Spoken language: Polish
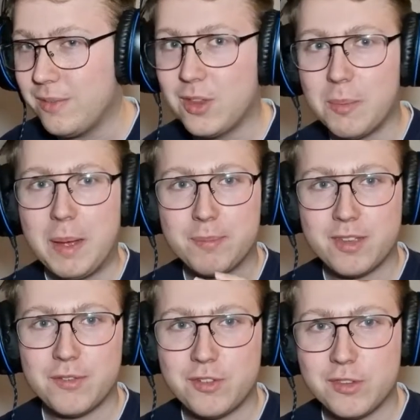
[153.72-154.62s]
dobra,
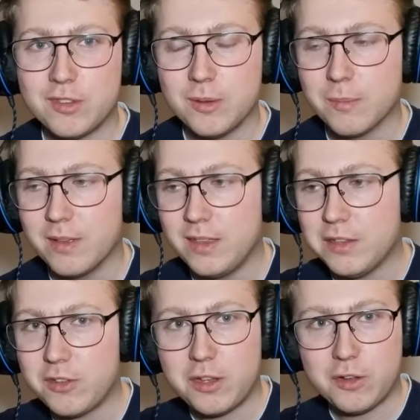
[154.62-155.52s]
przede wszystkim,
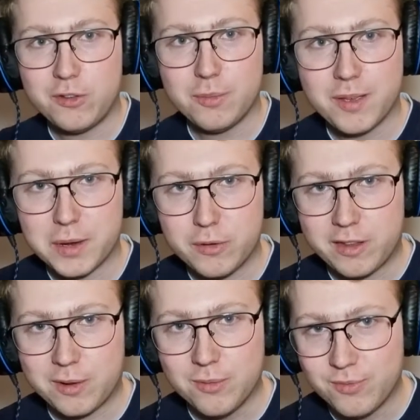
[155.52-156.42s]
jeżeli chodzi o moją jakąś
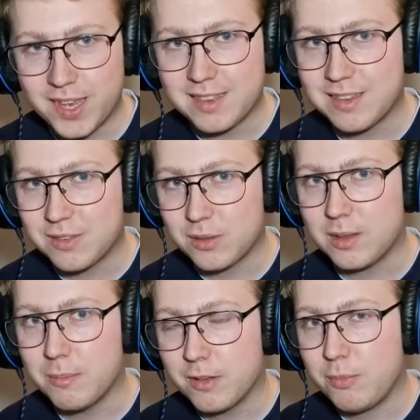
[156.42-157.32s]
taką wiedzę, co
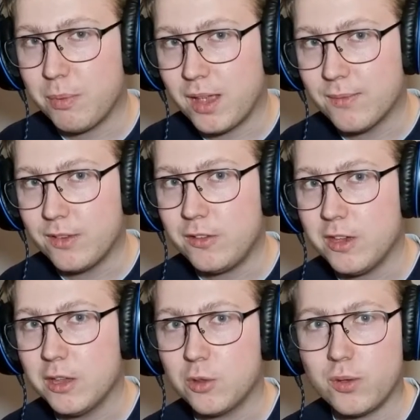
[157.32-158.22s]
tam ma się pojawić,
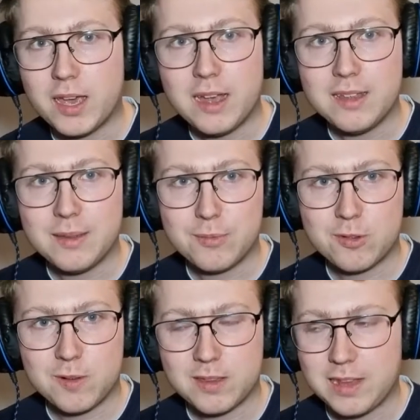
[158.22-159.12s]
to ja na
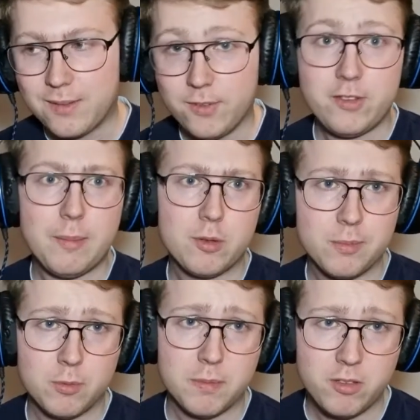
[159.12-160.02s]
przykład tak, wiedziałem o
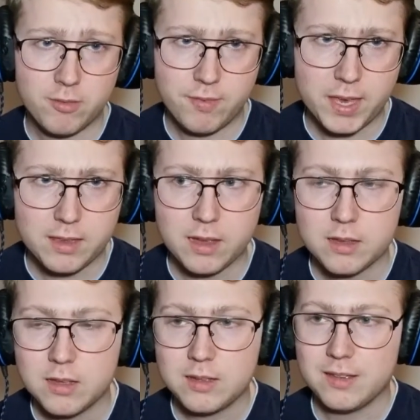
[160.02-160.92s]
tym, że będzie
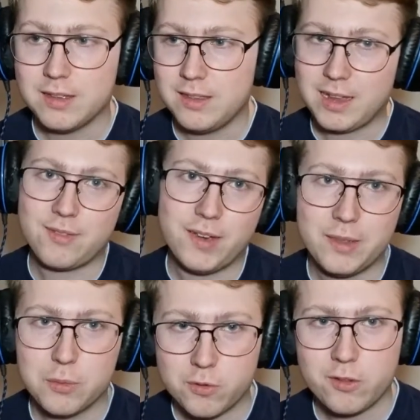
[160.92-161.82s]
Vader e, i tak
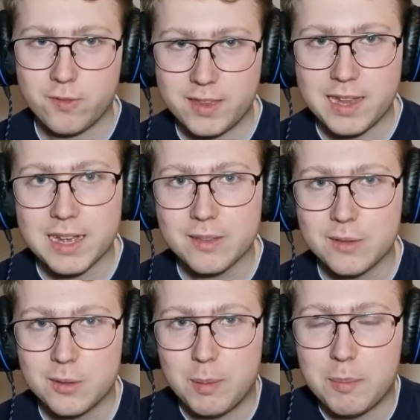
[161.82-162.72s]
fajnie usłyszeć Vadera,
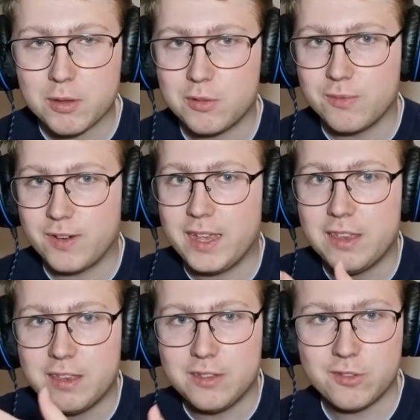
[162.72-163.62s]
no, no po prostu
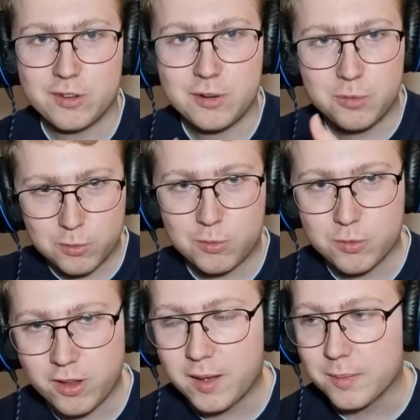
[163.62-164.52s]
fajnie, że go
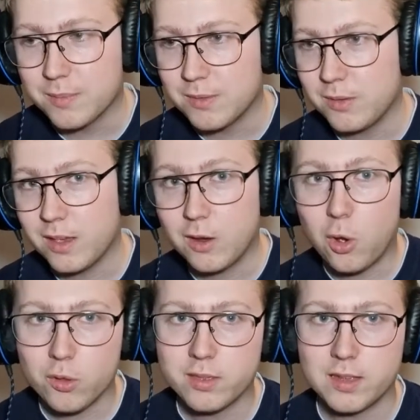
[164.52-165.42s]
usłyszałem, no
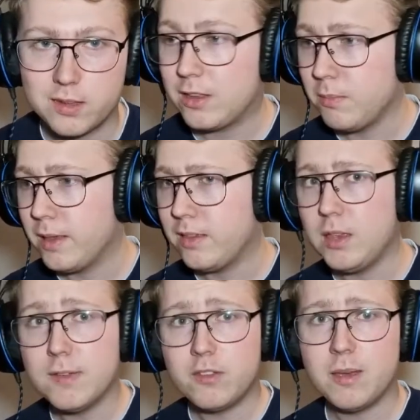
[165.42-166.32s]
jego oddech. Natomiast
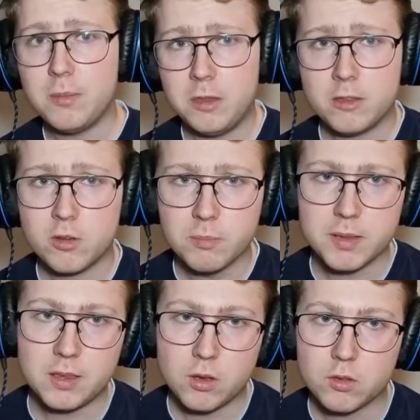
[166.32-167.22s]
nie wiedziałem nic
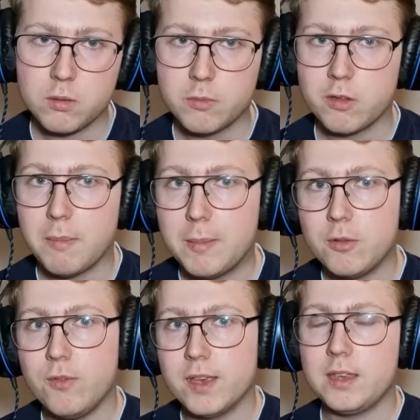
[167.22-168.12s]
kompletnie o tym, że ma
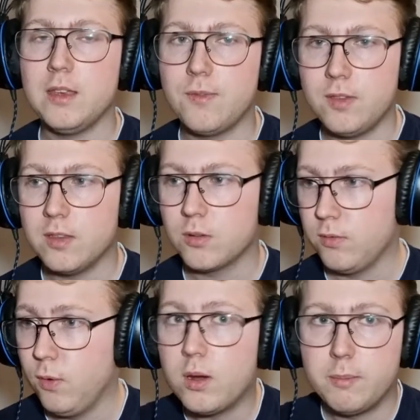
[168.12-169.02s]
być wielki
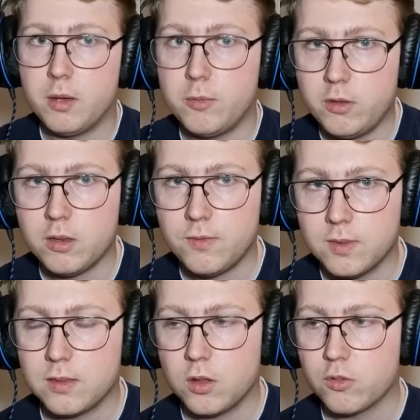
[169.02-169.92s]
inkwizytor i w ogóle mają być
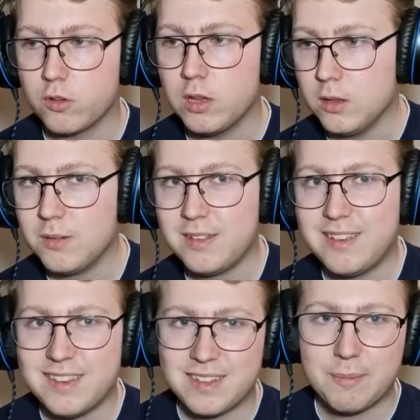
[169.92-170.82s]
inkwizytorzy. No
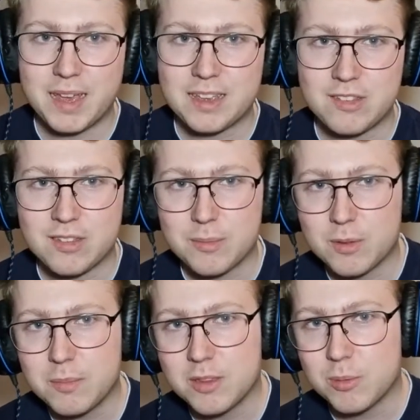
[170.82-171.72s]
gdzieś tam jakieś tam
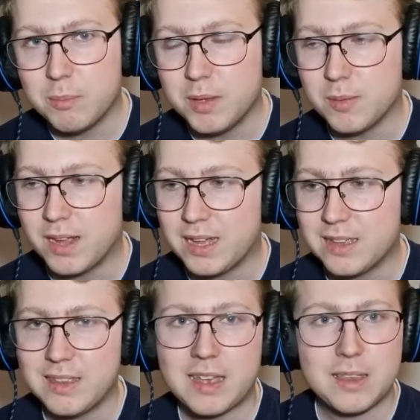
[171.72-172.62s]
domysły były,
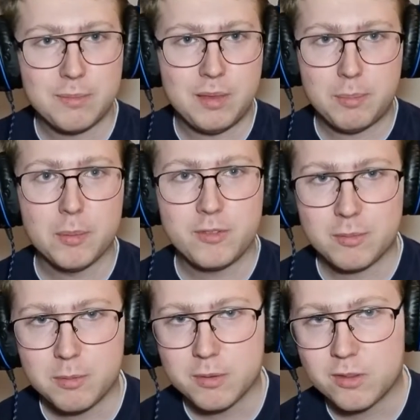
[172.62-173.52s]
ale ja nie, nie
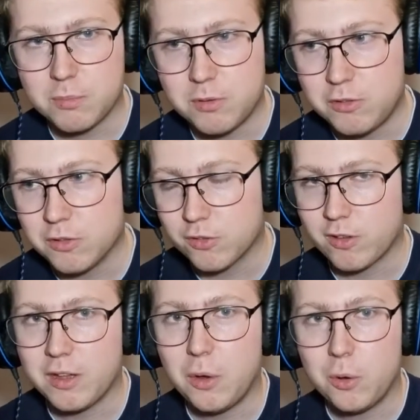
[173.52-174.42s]
pomyślałbym osobiście,
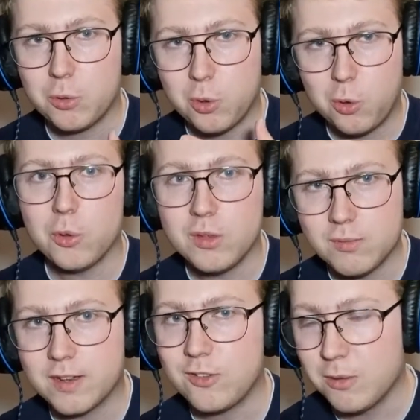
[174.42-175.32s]
że to
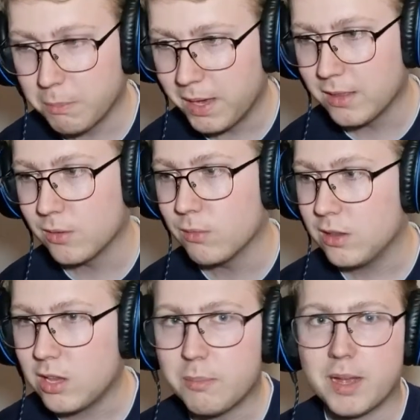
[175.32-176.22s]
oni właśnie będą.
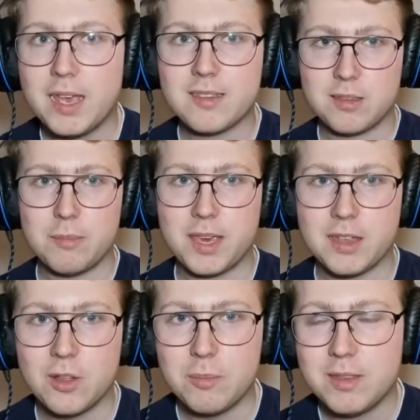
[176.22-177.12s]
No dobra, jest sobie
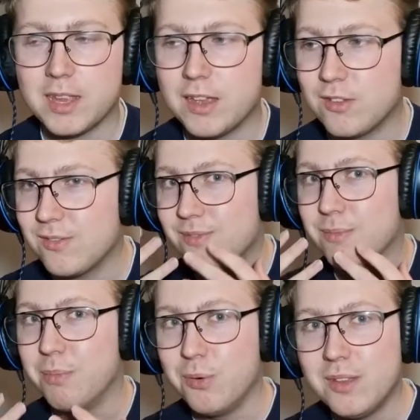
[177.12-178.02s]
Kenobi też w
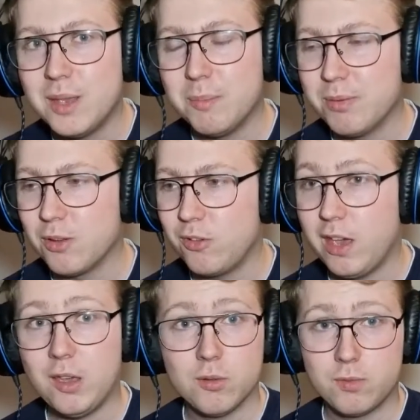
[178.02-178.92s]
bujnej brodzie
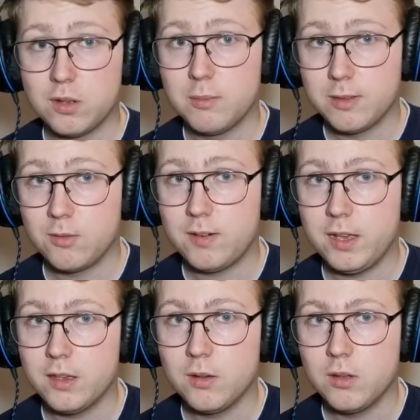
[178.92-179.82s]
i on wygląda bardzo
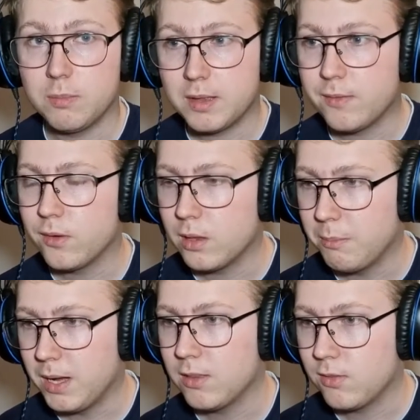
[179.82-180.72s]
fajnie. On naprawdę wygląda
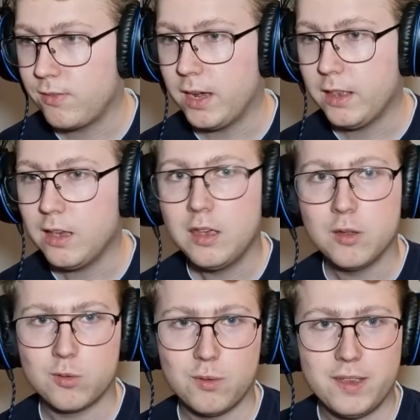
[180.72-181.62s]
bardzo fajnie,
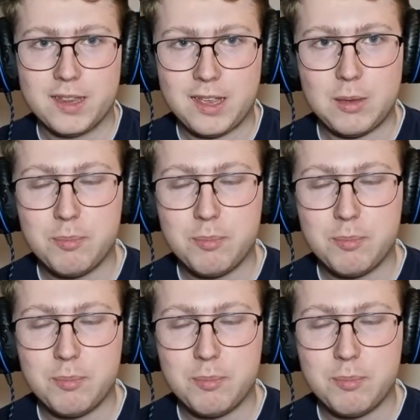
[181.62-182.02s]
dosłownie jak taki